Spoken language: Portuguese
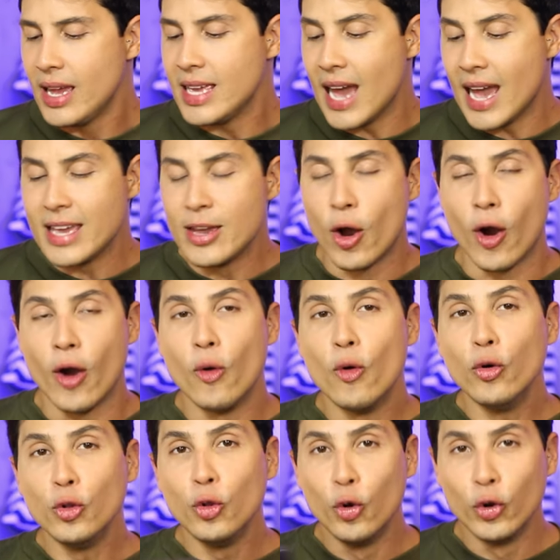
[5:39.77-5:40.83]
E aí, ó,
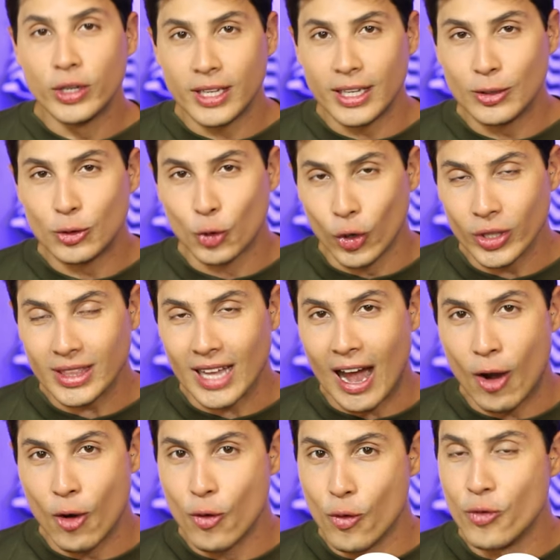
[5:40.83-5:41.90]
o look
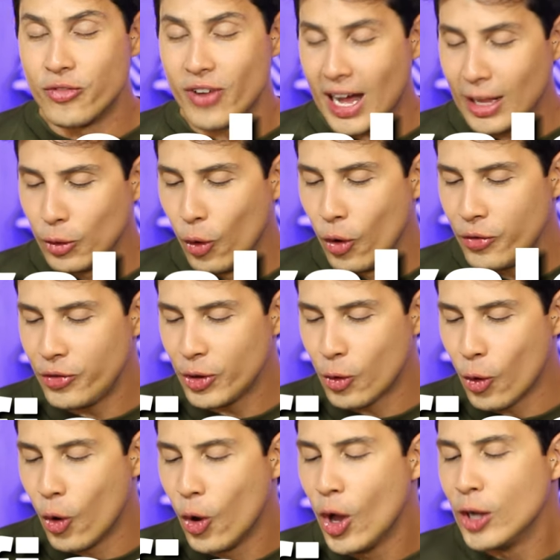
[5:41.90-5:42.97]
total, o valor
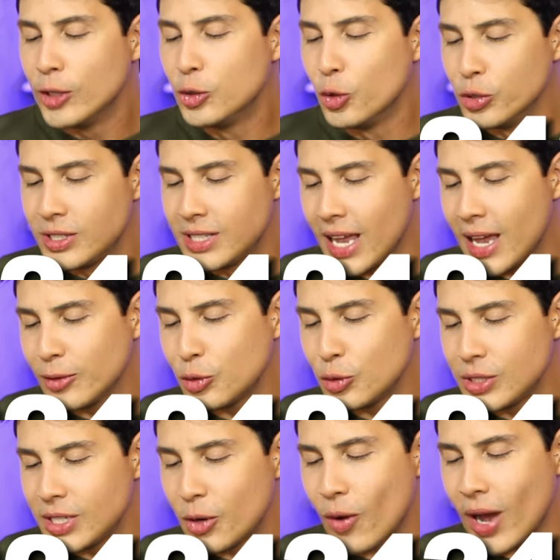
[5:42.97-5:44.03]
ficou
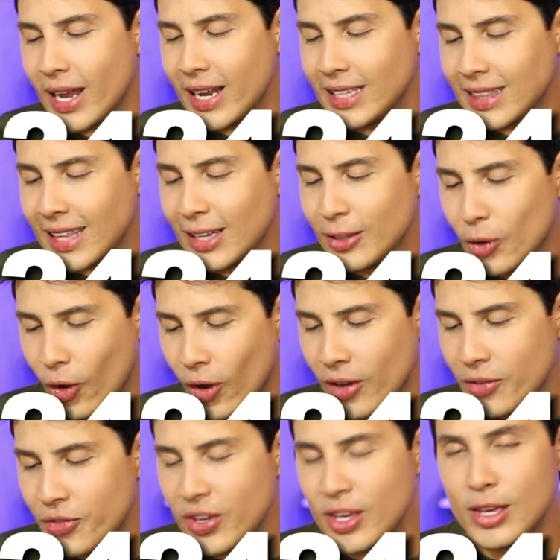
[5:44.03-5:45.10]

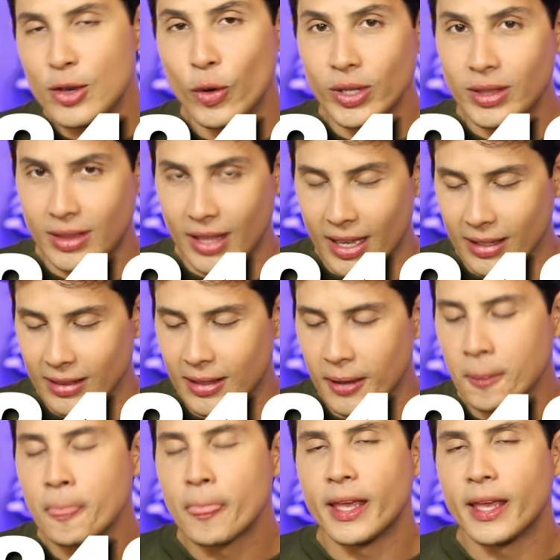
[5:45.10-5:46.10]
249,80.